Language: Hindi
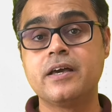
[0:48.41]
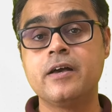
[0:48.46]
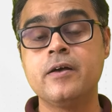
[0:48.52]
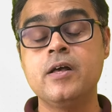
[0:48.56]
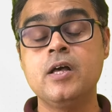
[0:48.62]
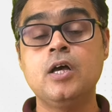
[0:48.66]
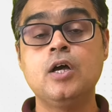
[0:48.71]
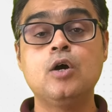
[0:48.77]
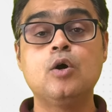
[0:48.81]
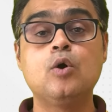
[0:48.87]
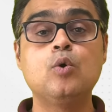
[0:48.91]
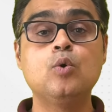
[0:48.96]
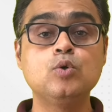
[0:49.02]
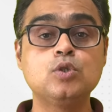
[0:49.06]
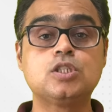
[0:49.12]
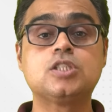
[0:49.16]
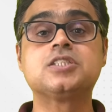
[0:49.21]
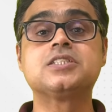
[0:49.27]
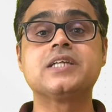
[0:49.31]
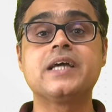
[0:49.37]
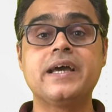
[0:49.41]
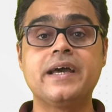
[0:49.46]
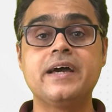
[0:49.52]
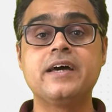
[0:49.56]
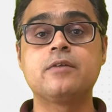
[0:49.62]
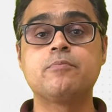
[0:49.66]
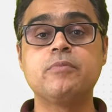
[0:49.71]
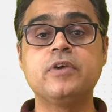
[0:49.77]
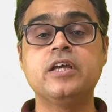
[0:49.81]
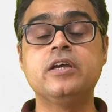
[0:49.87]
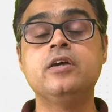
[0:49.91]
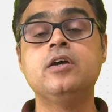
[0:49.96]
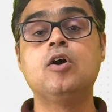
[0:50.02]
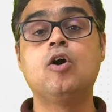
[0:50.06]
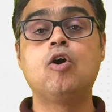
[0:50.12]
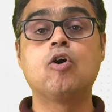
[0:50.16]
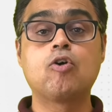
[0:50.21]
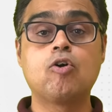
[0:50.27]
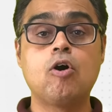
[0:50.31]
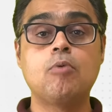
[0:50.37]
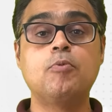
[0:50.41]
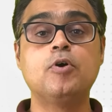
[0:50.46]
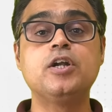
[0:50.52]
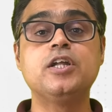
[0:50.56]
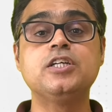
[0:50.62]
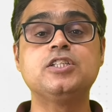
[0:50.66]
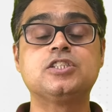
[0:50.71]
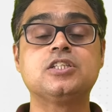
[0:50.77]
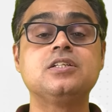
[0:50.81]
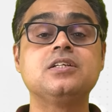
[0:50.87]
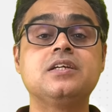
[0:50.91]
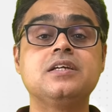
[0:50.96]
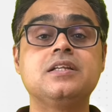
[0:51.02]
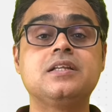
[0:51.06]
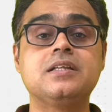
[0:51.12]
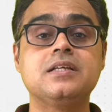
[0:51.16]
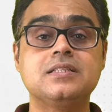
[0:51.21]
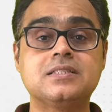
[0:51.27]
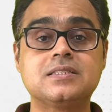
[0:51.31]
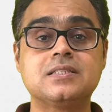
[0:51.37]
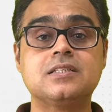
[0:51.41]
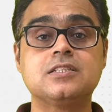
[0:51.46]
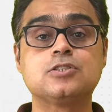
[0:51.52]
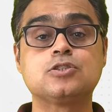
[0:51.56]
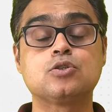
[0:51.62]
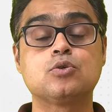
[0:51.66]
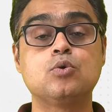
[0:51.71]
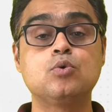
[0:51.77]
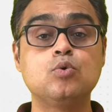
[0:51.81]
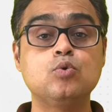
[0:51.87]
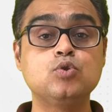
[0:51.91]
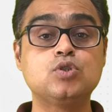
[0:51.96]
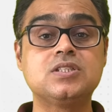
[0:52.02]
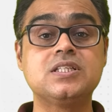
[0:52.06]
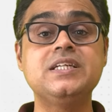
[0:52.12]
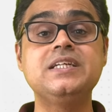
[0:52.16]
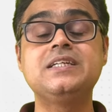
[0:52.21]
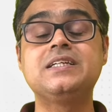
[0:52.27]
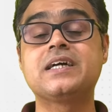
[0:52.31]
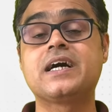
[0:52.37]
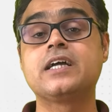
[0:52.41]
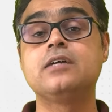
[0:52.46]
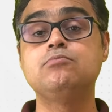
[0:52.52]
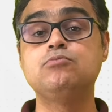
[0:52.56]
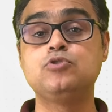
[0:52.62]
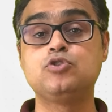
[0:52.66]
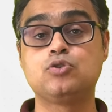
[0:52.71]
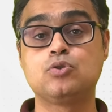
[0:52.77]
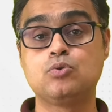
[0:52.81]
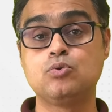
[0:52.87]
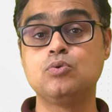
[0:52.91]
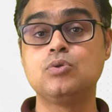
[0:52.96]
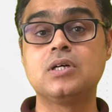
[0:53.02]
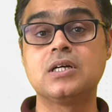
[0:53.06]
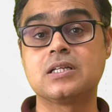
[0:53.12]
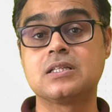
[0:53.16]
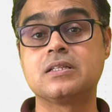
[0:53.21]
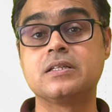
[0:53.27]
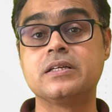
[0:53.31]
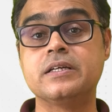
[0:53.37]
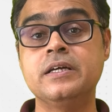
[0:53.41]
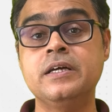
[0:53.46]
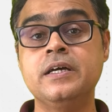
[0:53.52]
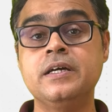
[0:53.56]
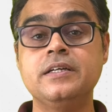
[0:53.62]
हैं उस शहर में अकोमोडेशन की रिसर्च उसी टाइम शुरू कर दें